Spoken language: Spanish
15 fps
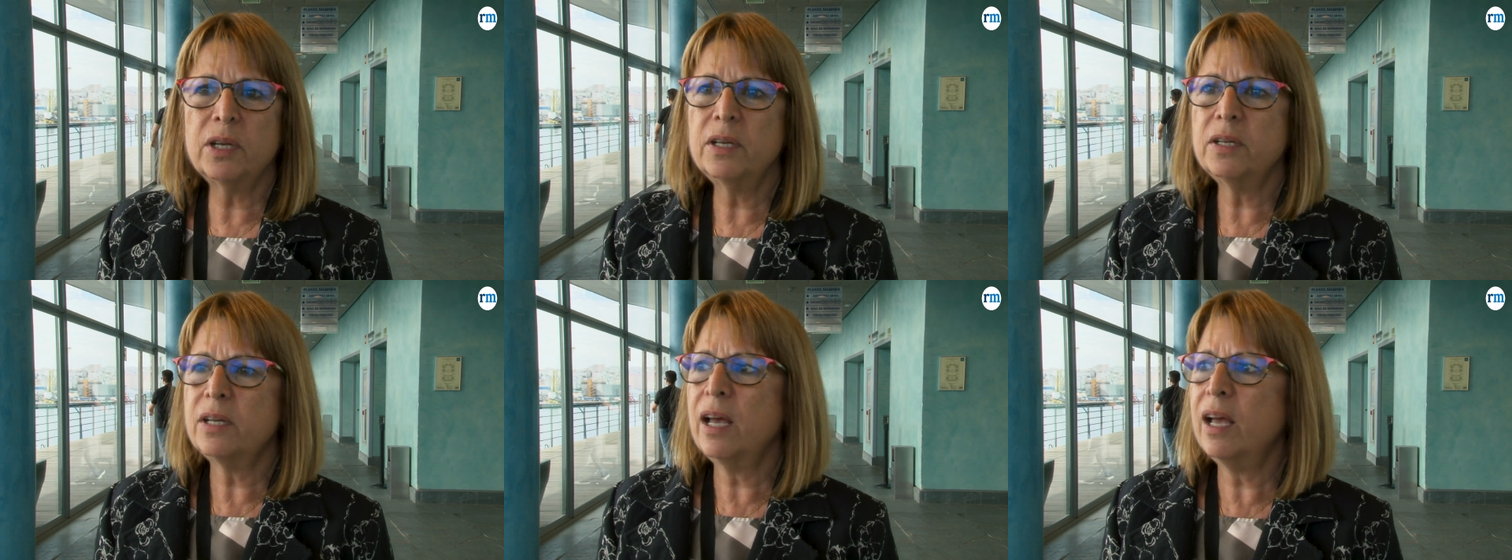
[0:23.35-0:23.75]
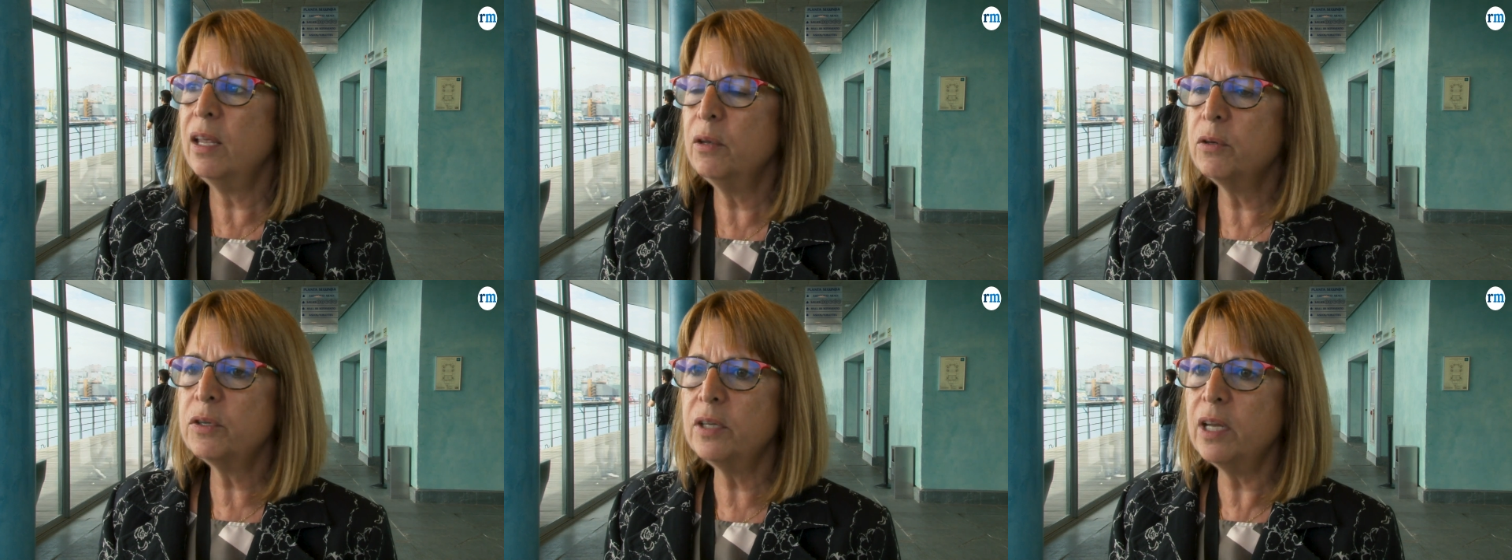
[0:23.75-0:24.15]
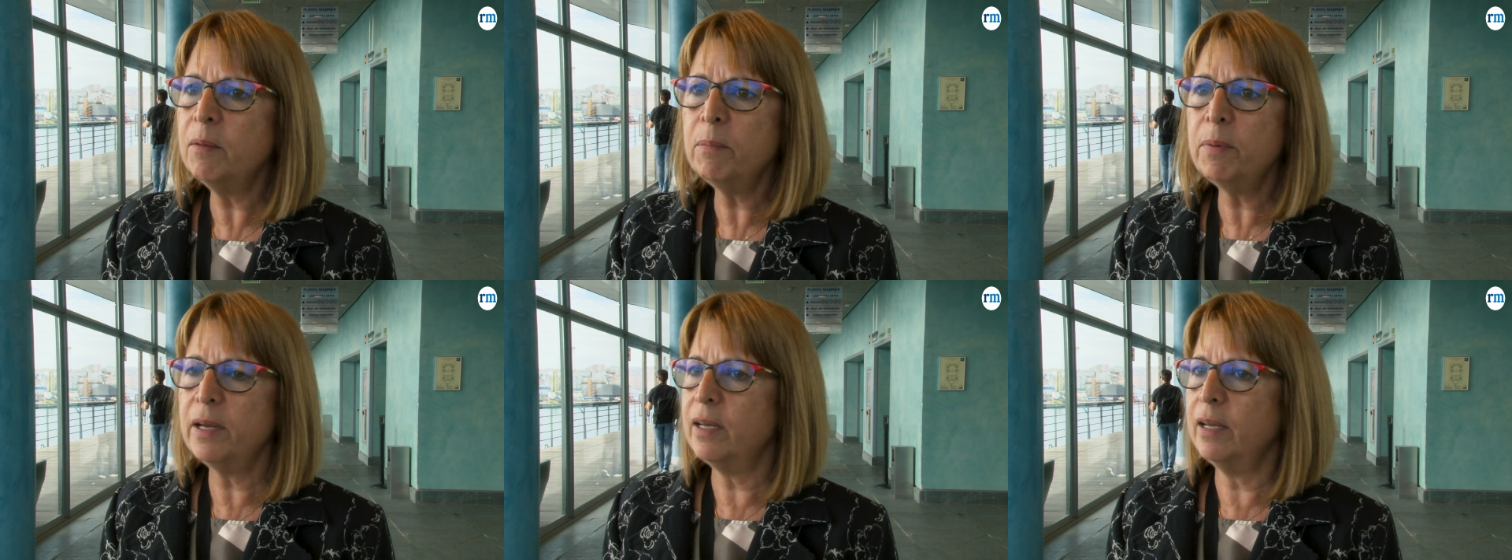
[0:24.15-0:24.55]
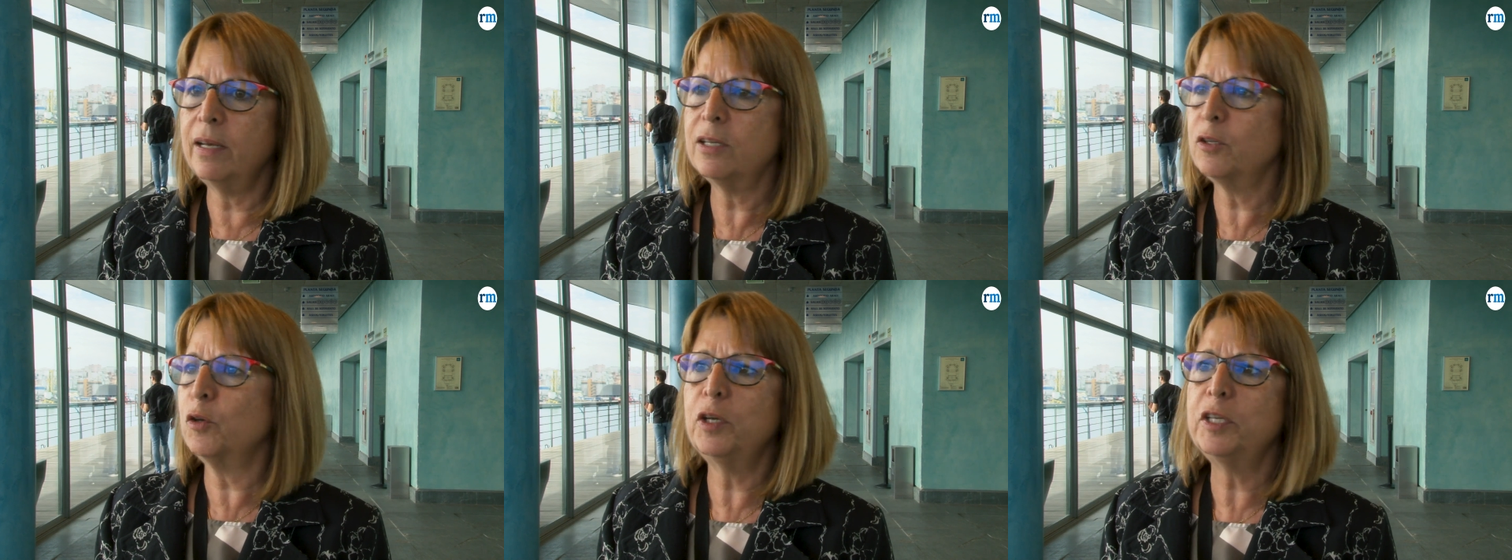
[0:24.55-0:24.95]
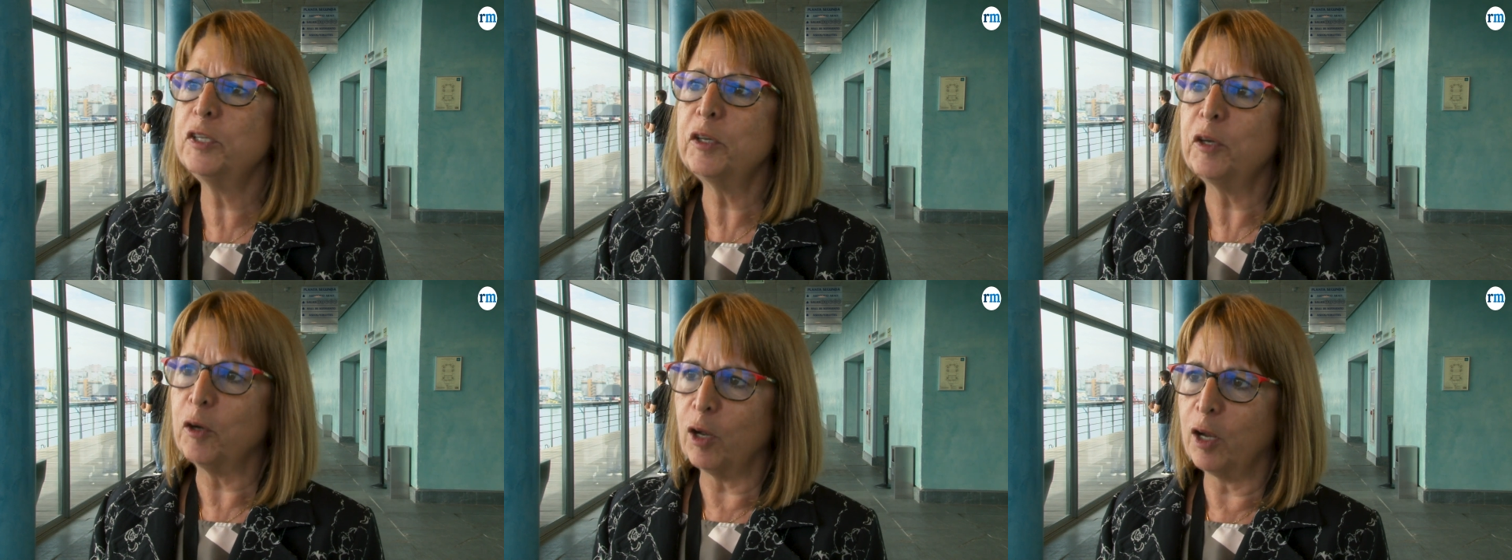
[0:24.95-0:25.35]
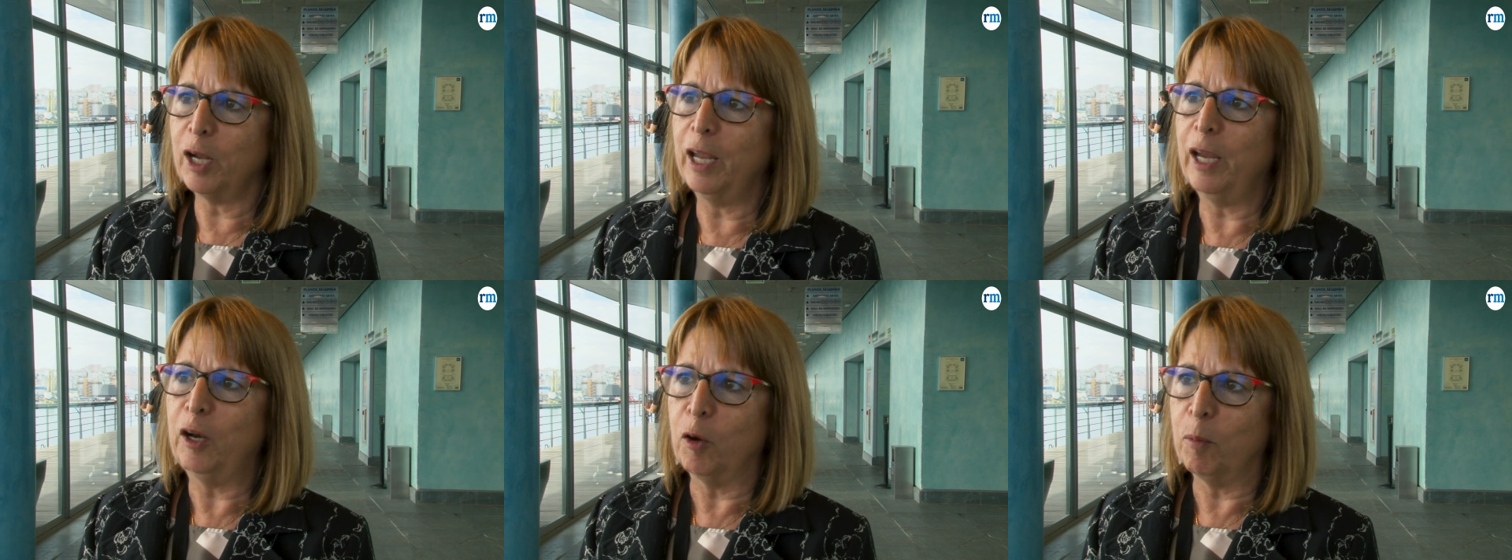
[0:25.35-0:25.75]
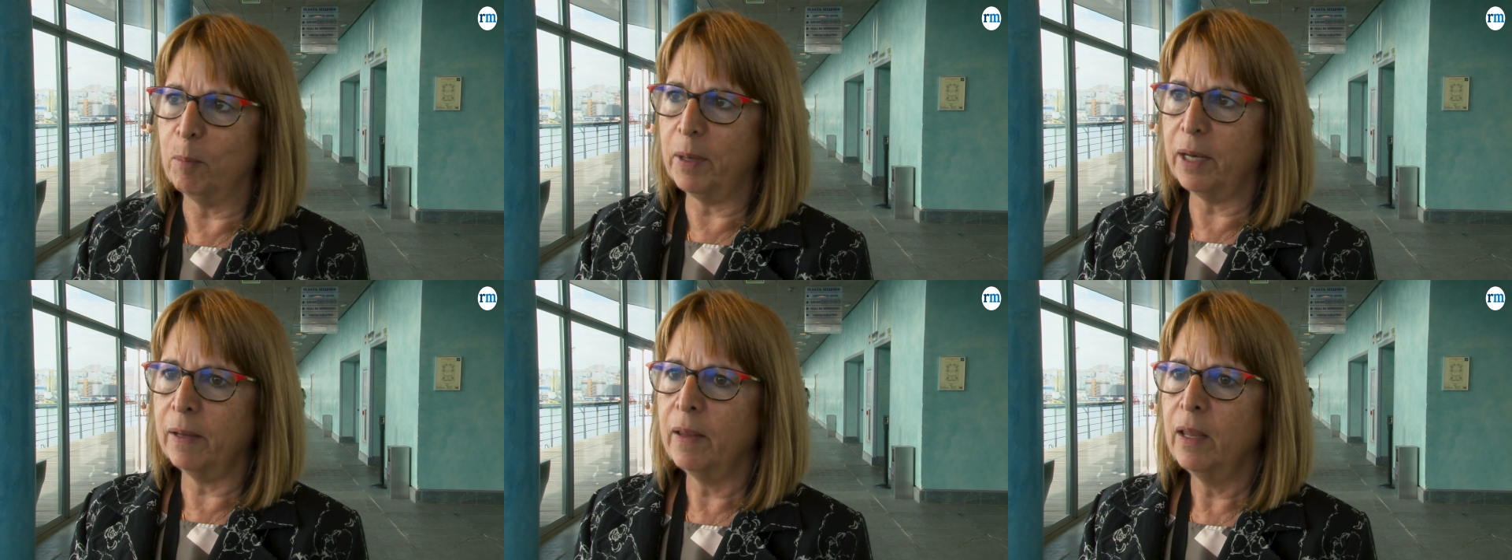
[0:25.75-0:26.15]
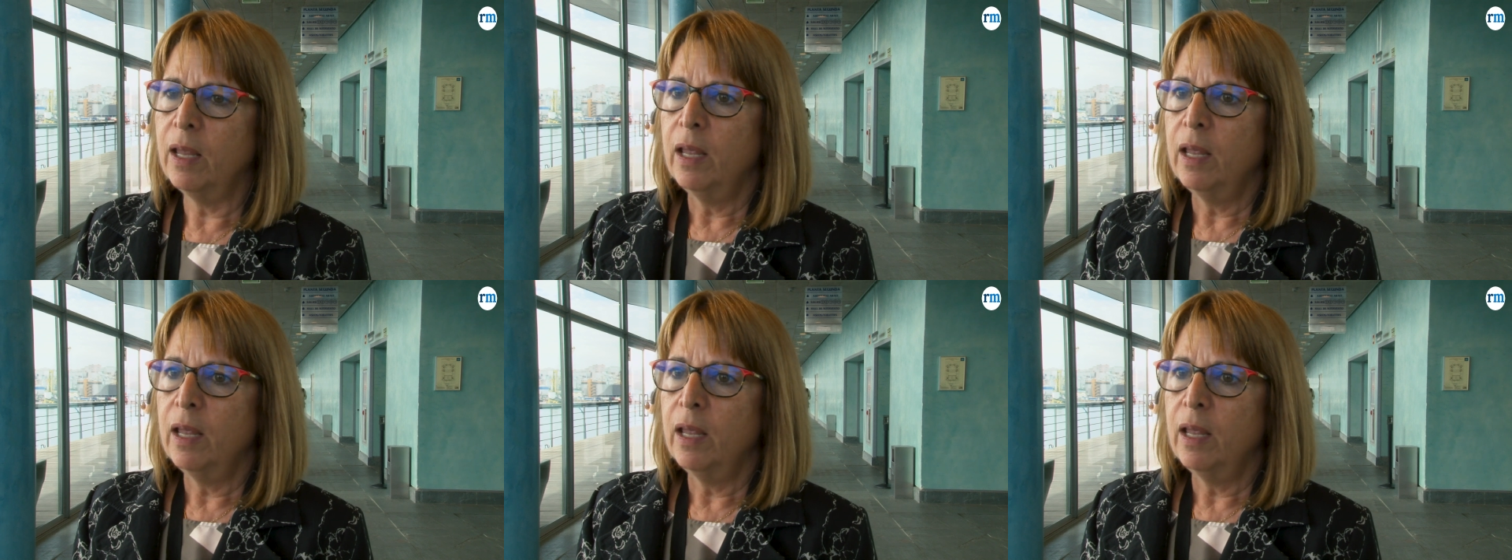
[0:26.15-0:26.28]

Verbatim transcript: ensayos, siempre están hechos en, en, hombre.